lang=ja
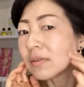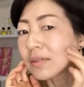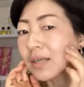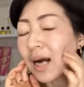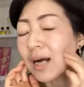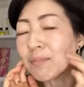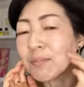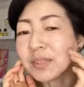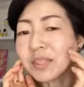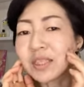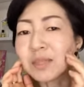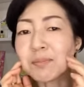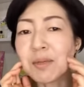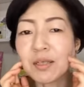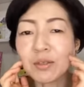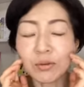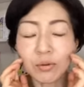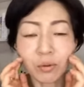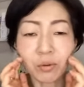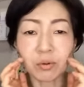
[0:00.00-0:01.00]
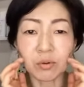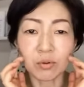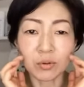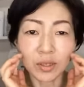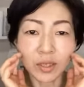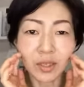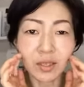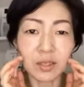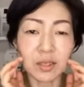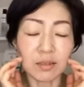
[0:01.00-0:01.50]
噛みしめるとこの
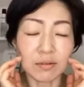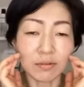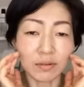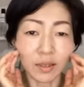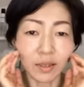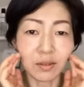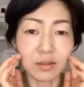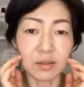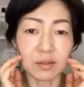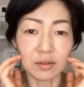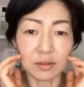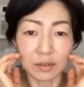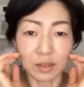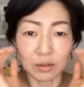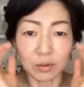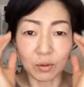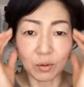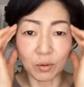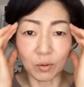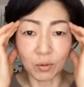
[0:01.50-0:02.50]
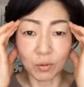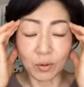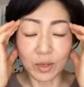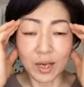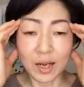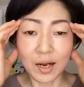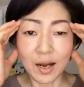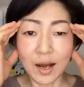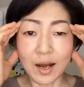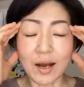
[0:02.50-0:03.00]
筋肉なんですけどこ
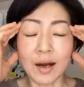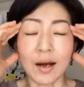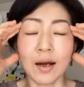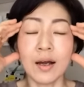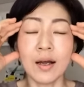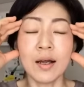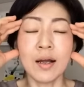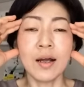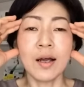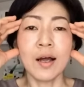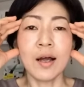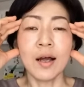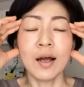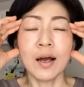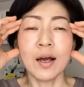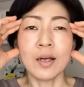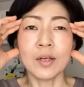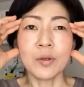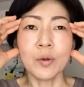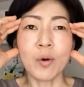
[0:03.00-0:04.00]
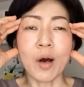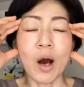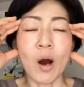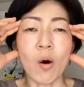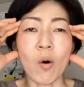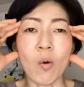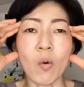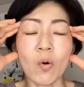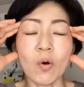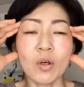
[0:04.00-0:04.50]
れが要
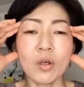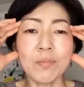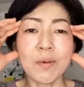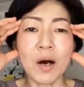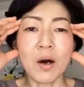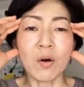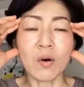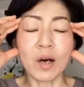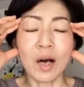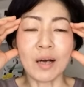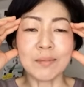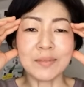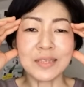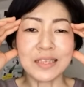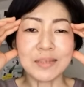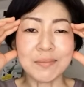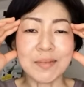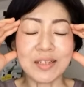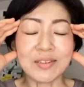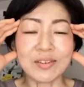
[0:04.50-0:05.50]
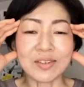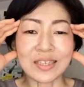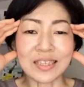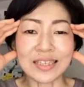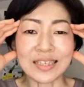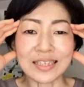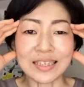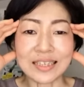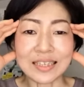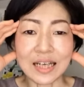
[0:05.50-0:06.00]
は奥歯を噛みしめる時
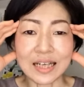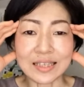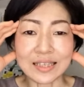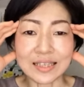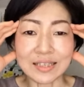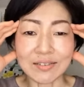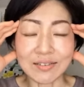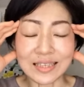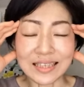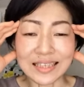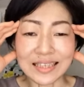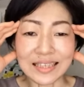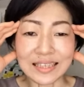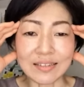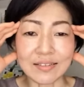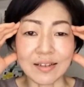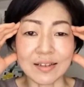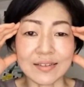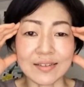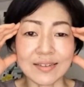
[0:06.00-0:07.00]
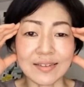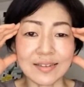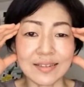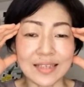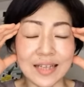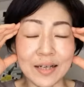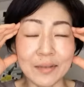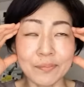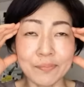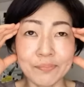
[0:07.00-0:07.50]
に使ってる筋肉なんです
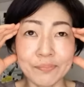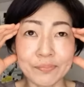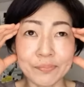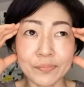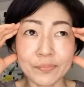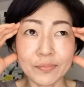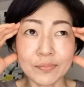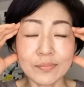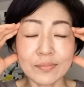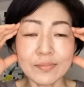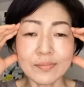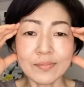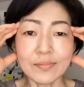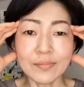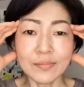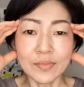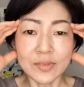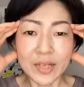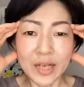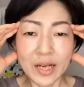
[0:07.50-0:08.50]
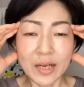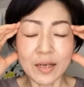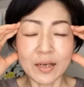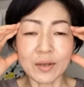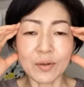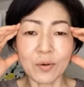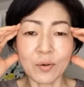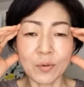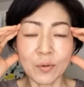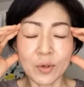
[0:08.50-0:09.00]
ね
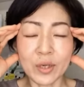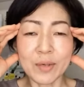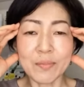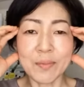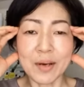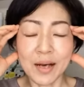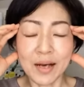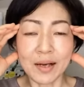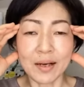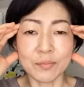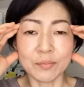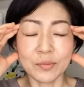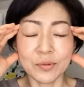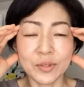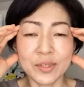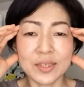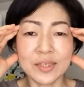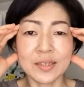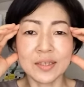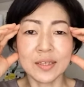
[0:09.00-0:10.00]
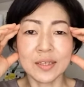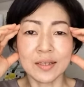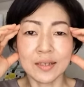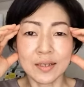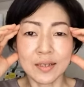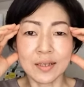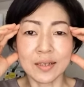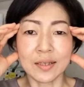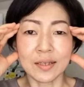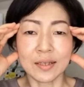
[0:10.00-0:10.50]
でここ今無意識
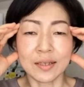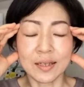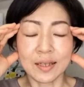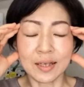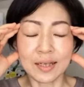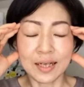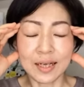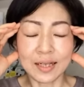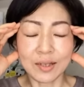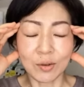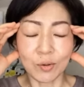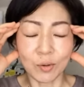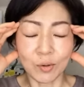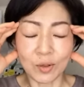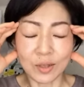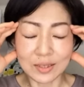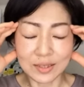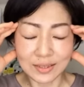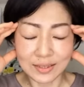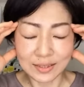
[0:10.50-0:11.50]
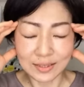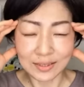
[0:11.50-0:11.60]
にこう